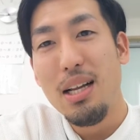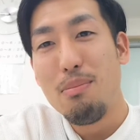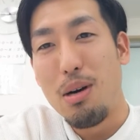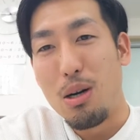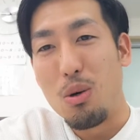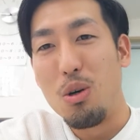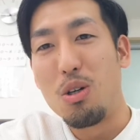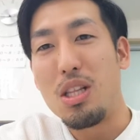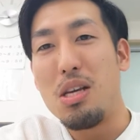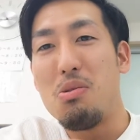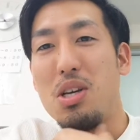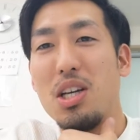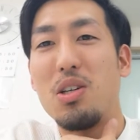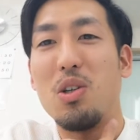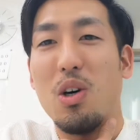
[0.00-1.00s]
まあ、
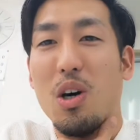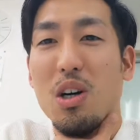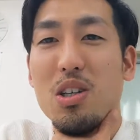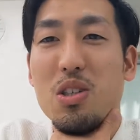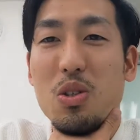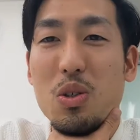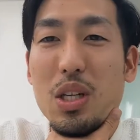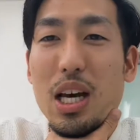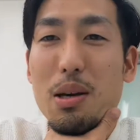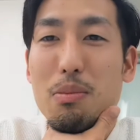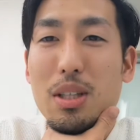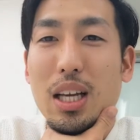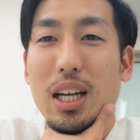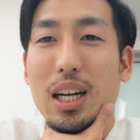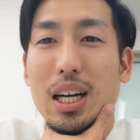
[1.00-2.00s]
ゴールデンウィークの宿題
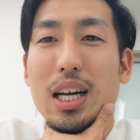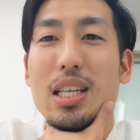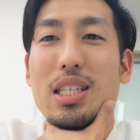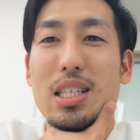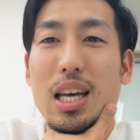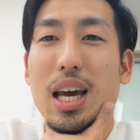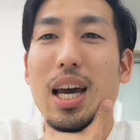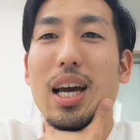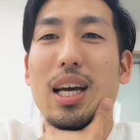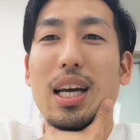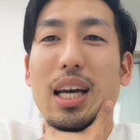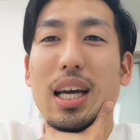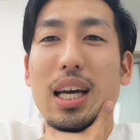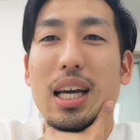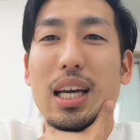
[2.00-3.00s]
みたいな感じで、
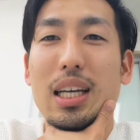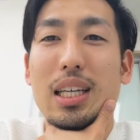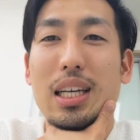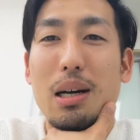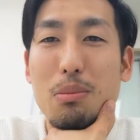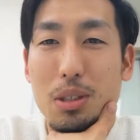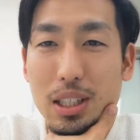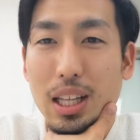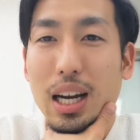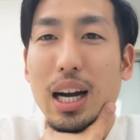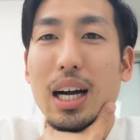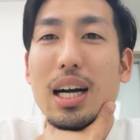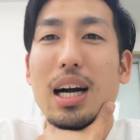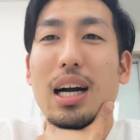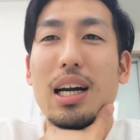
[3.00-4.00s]
えー、気が向いた
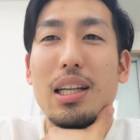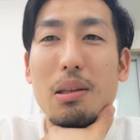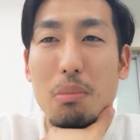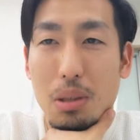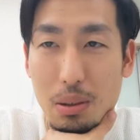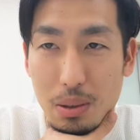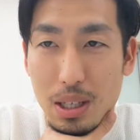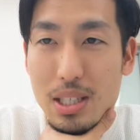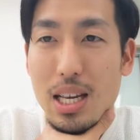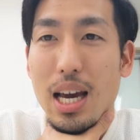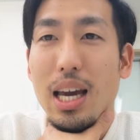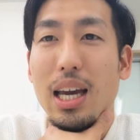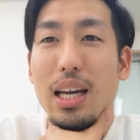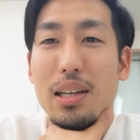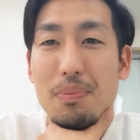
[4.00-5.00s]
ら考えてみてくだ
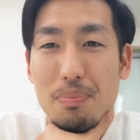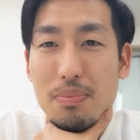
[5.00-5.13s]
さい。